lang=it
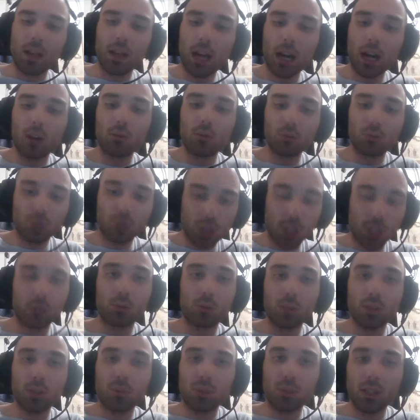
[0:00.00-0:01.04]
a un
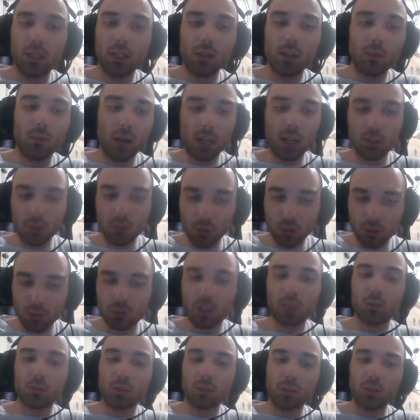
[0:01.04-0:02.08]
certo tipo di linguaggio, a un
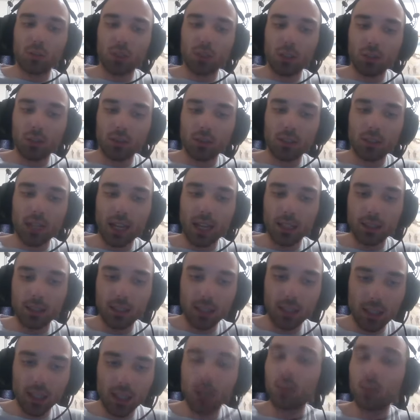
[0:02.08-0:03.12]
certo tipo di
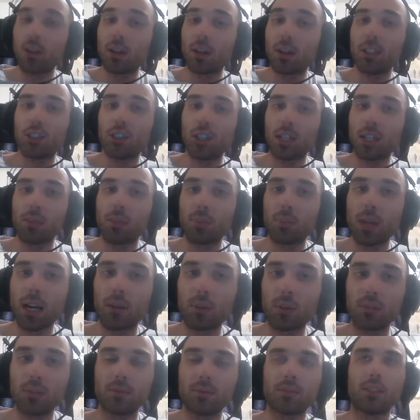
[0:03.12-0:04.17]
contratti e allora lì ci
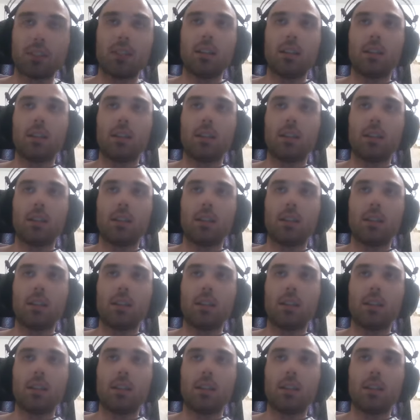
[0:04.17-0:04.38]
capiamo.